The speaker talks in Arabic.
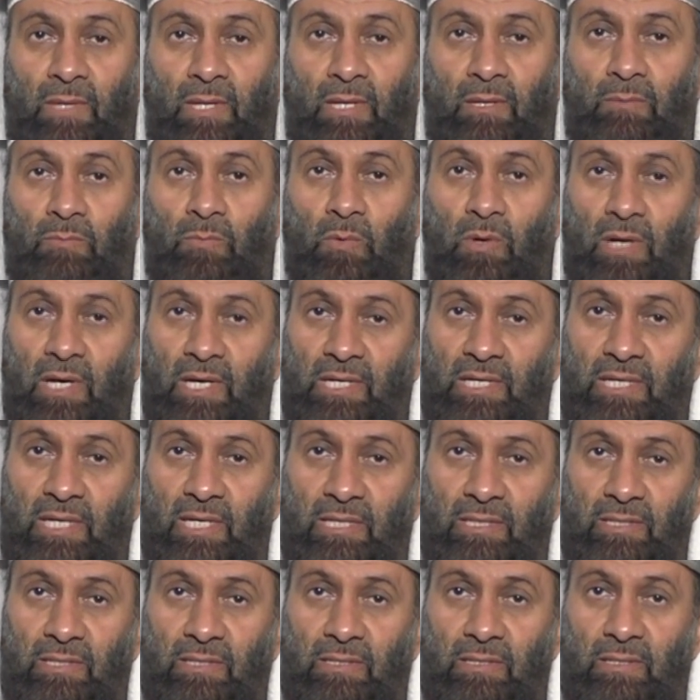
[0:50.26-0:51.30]

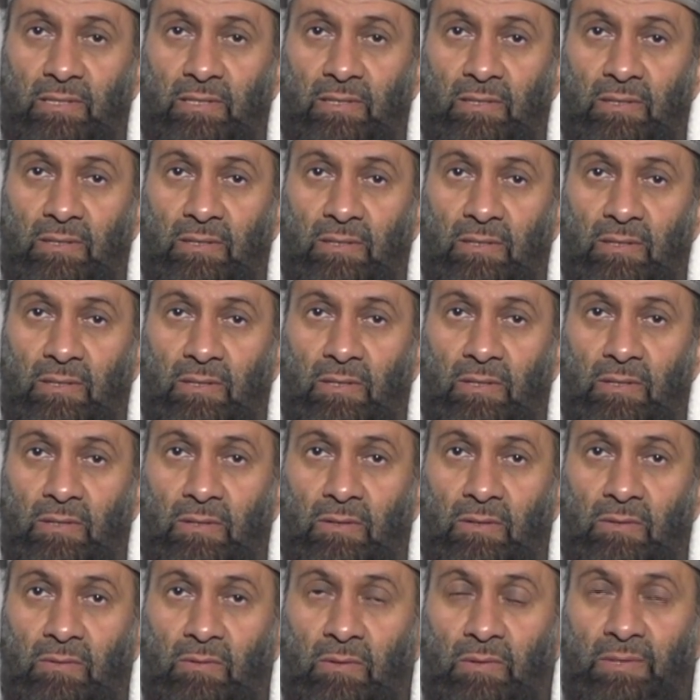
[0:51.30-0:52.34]
مقيد
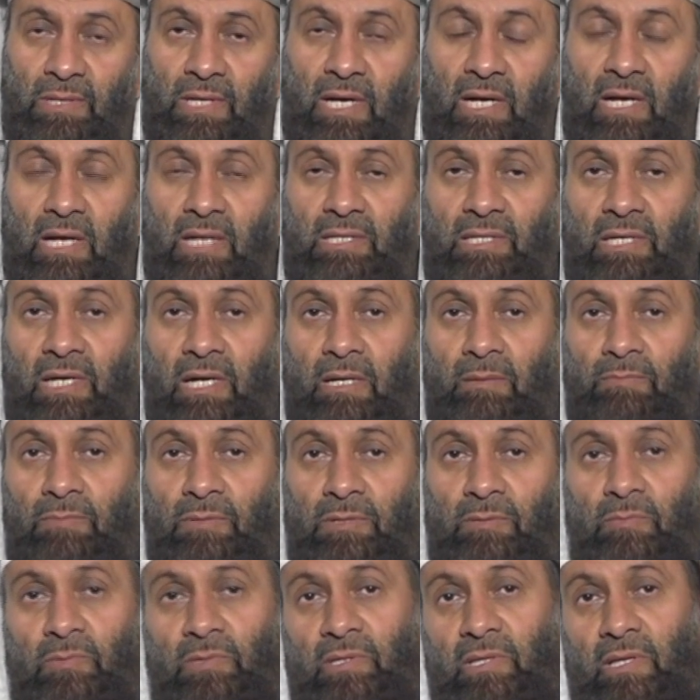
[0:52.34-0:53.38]
وهناك تعبد
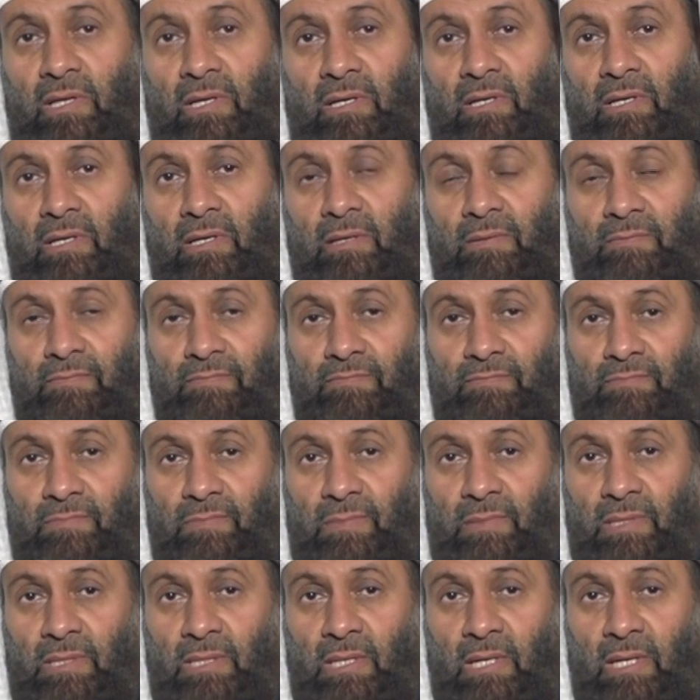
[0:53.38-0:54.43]
مطلق
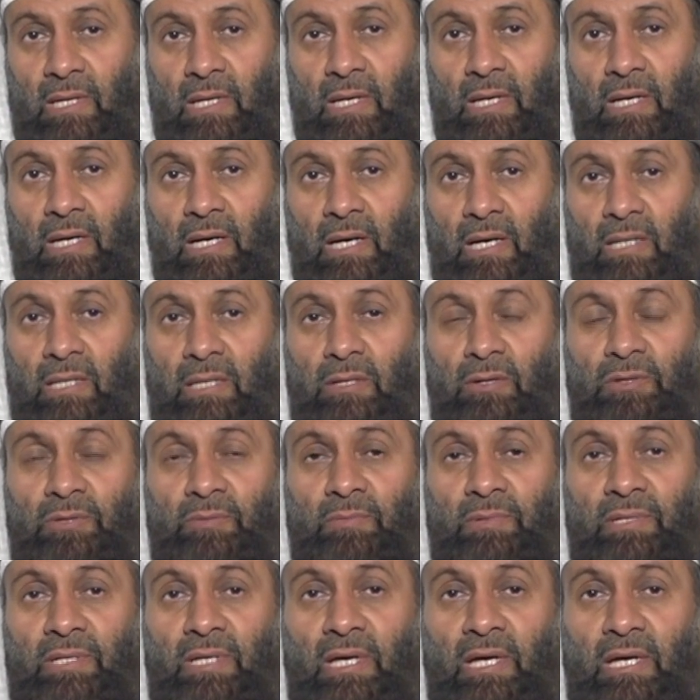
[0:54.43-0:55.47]
الله يريد
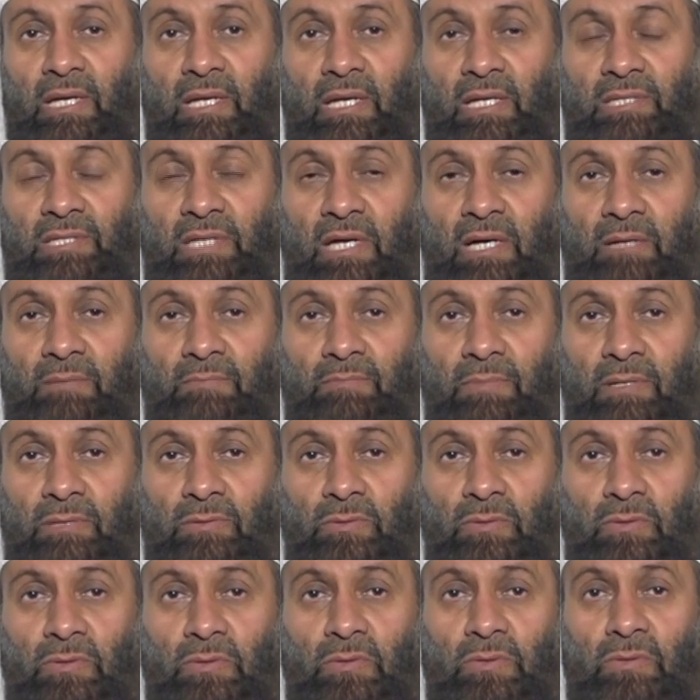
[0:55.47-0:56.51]
منا أن
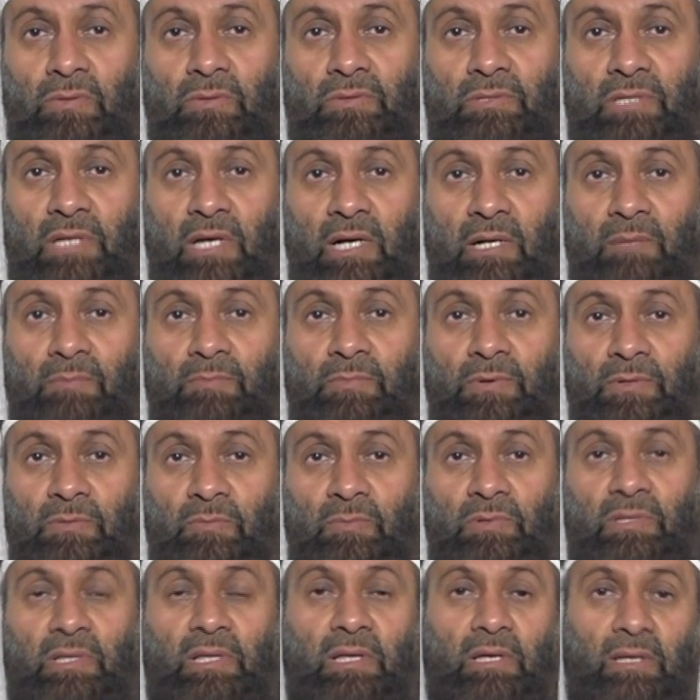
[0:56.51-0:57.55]
نتعبده تعبد
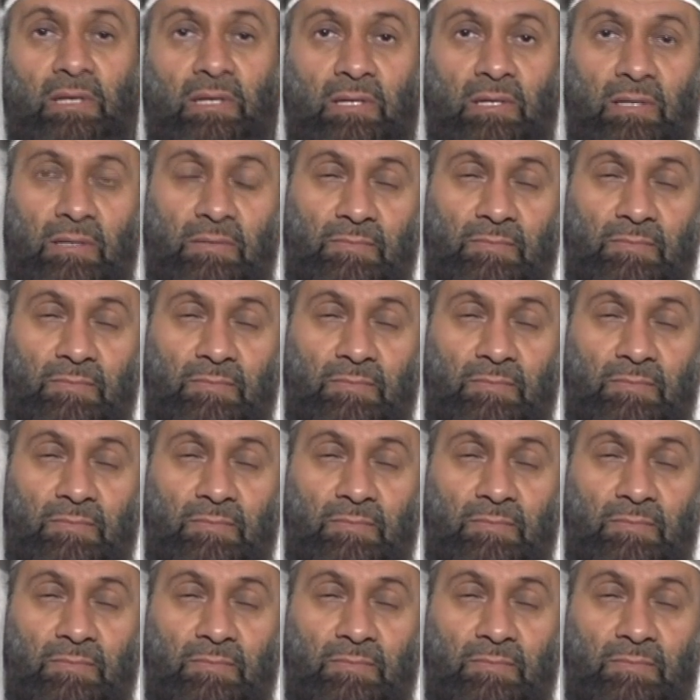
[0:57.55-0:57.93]
مطلق